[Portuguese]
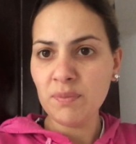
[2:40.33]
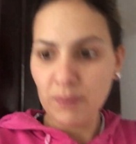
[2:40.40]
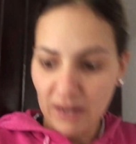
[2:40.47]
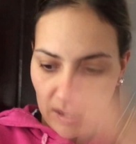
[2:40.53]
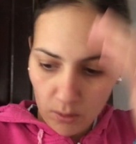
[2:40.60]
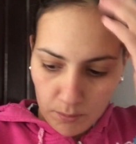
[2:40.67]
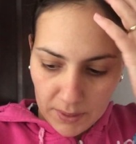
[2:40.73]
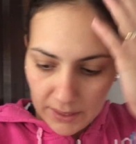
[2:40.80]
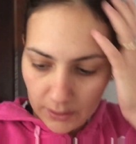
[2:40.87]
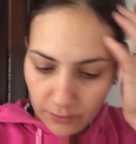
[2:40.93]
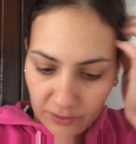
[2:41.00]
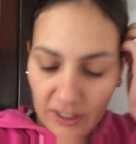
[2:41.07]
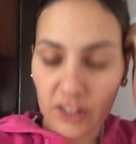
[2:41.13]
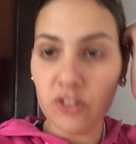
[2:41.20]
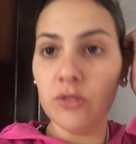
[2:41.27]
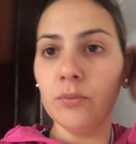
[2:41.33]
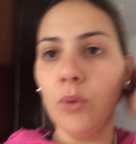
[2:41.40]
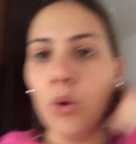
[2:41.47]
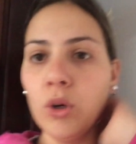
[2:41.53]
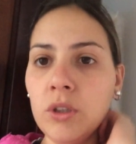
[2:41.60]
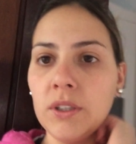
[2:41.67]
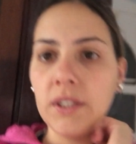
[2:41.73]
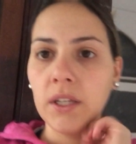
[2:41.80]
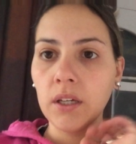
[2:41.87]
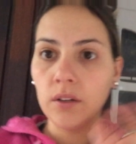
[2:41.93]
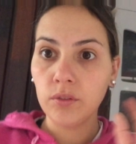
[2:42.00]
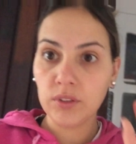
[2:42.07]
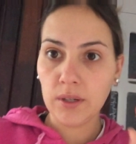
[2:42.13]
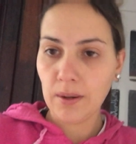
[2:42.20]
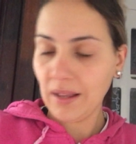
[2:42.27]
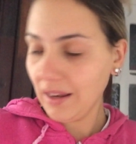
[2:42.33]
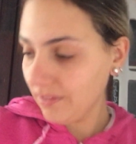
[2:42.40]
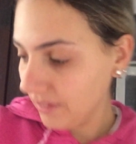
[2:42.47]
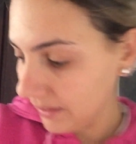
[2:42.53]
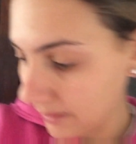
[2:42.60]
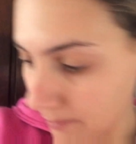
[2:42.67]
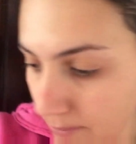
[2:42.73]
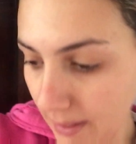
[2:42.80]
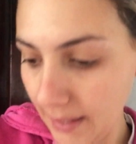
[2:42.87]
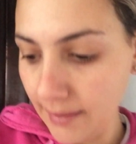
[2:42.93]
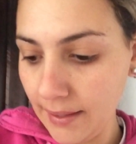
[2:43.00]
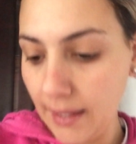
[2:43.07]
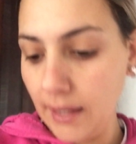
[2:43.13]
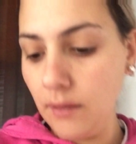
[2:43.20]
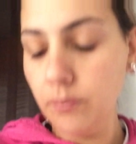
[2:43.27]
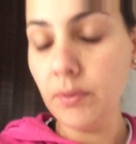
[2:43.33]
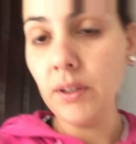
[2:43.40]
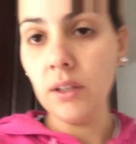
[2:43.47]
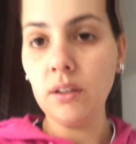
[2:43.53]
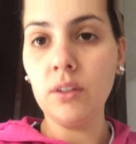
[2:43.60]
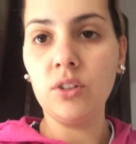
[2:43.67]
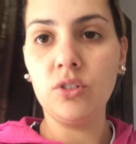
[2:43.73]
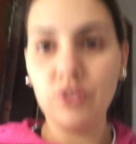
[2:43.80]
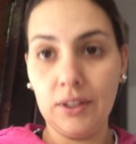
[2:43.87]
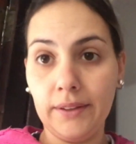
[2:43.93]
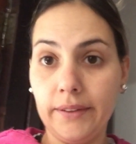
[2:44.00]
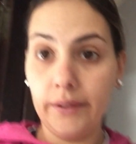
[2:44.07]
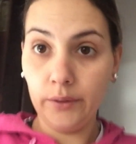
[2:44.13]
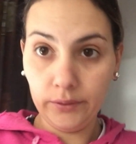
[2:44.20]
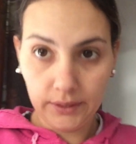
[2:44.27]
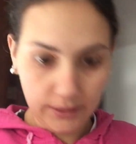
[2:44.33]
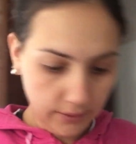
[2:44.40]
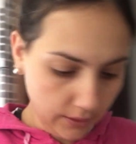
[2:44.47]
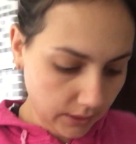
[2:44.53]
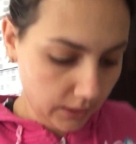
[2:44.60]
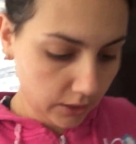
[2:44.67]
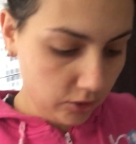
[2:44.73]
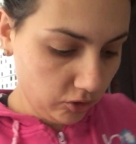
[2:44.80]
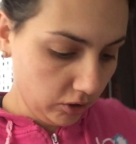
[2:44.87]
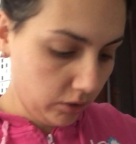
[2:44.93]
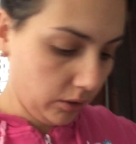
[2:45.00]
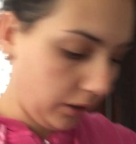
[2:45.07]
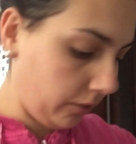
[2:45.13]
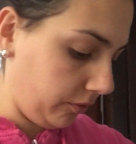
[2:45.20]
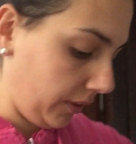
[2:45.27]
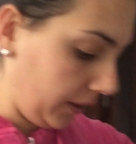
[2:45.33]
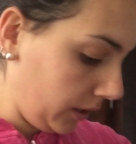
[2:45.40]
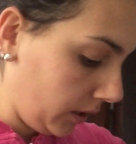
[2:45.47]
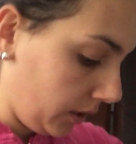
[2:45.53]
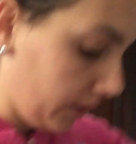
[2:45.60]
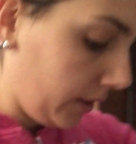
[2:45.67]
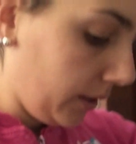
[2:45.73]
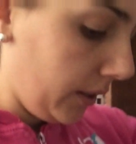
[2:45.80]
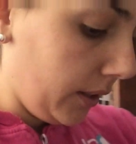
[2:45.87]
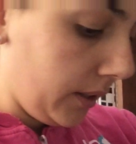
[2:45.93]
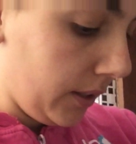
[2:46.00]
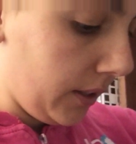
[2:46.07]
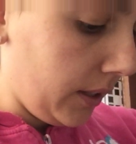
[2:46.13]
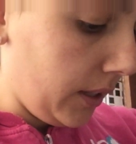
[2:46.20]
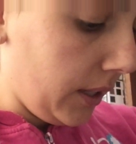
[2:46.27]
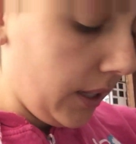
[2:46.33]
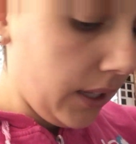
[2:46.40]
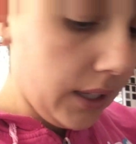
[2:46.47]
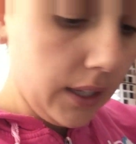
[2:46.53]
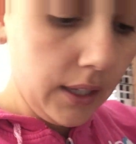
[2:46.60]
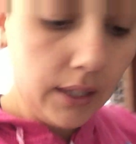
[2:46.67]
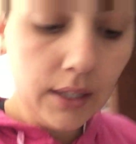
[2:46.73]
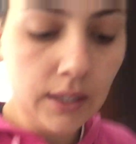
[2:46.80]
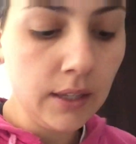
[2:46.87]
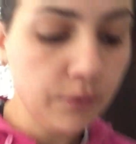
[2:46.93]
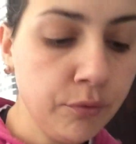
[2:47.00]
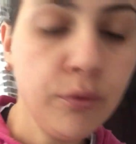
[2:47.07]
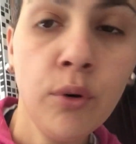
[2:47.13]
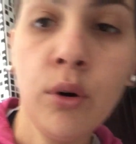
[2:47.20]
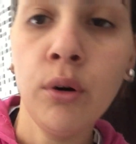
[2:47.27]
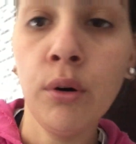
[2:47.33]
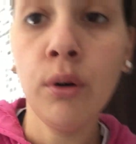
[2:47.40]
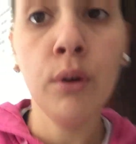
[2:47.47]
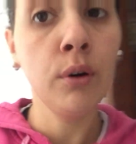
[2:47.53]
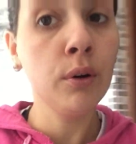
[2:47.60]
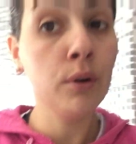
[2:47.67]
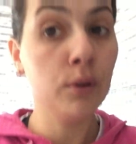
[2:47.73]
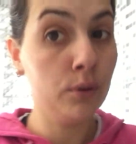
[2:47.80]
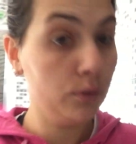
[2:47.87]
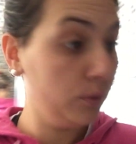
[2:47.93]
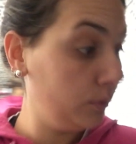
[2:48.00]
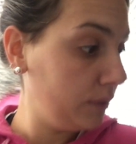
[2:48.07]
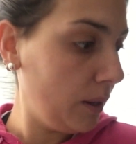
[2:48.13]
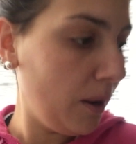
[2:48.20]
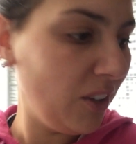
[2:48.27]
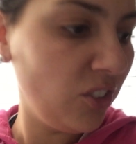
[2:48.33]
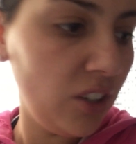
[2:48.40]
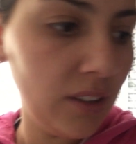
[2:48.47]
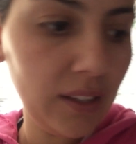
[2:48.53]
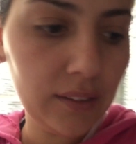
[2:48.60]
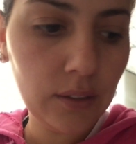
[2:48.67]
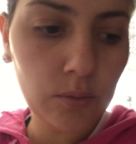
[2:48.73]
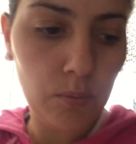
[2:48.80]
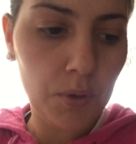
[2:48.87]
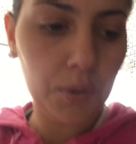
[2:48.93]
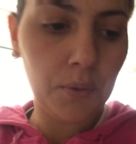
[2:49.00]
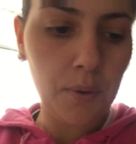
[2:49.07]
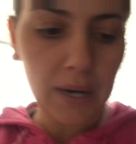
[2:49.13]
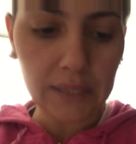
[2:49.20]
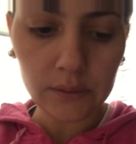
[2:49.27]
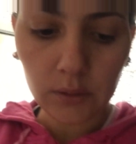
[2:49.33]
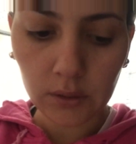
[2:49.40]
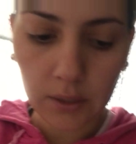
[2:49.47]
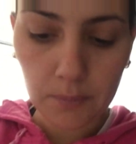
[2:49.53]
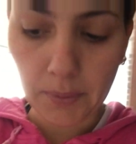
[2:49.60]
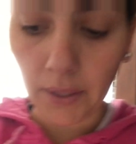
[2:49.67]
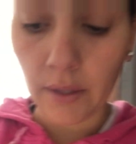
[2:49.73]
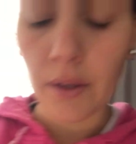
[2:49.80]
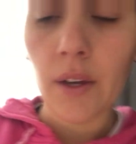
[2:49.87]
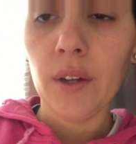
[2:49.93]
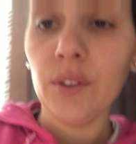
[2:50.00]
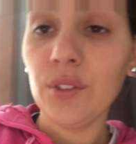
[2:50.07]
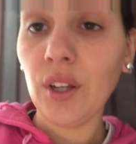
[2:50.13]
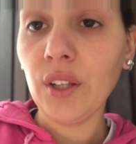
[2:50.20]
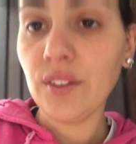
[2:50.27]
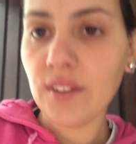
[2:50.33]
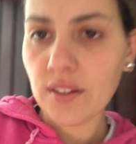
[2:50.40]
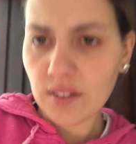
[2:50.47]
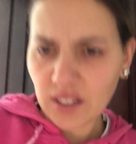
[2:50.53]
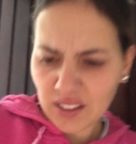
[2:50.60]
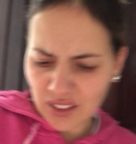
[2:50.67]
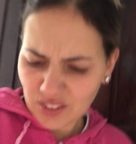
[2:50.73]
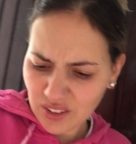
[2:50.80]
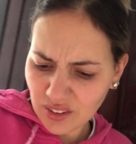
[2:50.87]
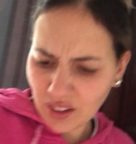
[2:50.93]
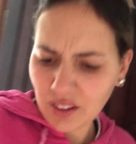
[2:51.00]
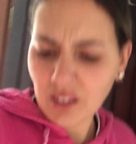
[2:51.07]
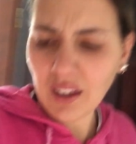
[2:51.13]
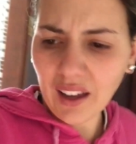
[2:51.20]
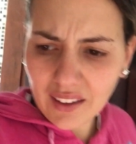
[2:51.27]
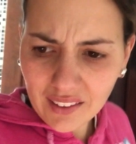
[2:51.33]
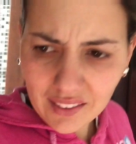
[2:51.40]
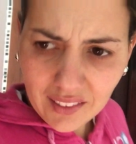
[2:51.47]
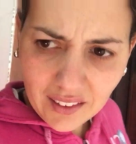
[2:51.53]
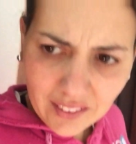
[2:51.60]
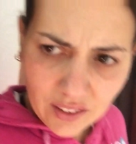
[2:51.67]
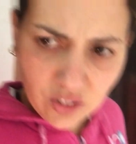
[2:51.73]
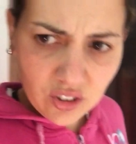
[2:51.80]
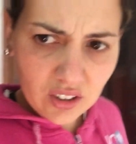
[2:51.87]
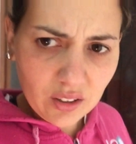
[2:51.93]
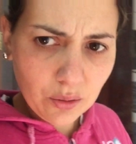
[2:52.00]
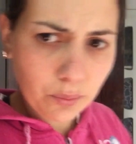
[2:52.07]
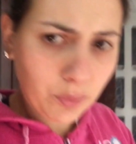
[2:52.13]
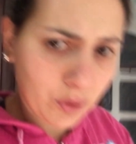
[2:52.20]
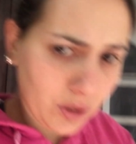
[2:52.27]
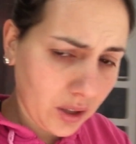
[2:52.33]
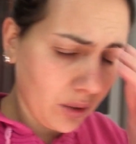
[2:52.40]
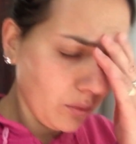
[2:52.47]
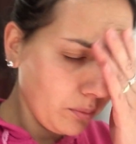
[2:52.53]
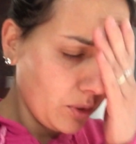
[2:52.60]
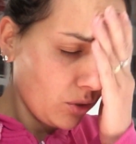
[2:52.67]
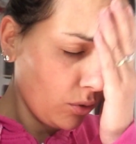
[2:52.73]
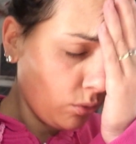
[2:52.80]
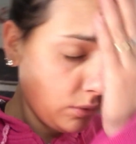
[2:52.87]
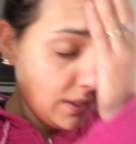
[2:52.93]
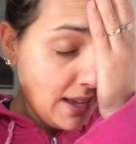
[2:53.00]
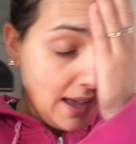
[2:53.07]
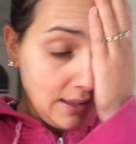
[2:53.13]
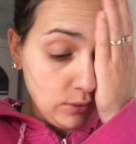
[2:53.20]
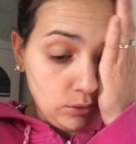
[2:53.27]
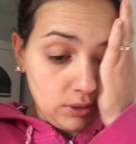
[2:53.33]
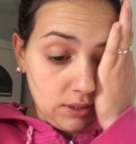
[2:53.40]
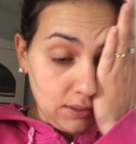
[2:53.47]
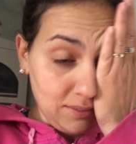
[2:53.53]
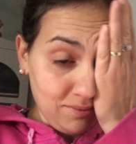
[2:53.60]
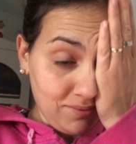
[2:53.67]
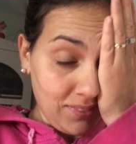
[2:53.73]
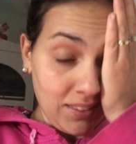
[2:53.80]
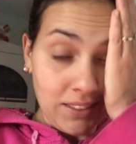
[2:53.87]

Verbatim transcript: esperar o banheiro ficar de molho aqui, que eu vou dar uma lavada bem nele, porque já deu, né? Daquele dia que eu lavei. E vou dar uma ajeitada no meu quarto também. Gente, vocês acreditam que ainda tá cheirando um pouquinho o mijo do gato ali?